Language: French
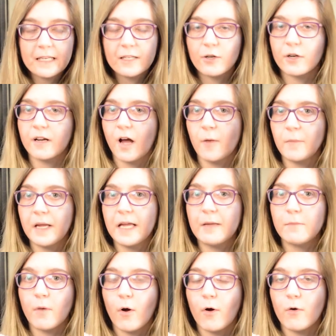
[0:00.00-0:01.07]
il y a quand
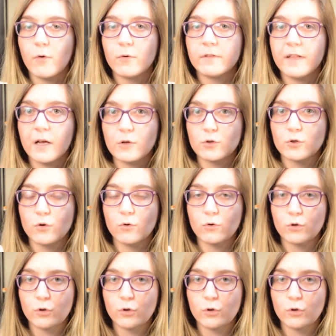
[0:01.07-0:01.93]
même un enjeu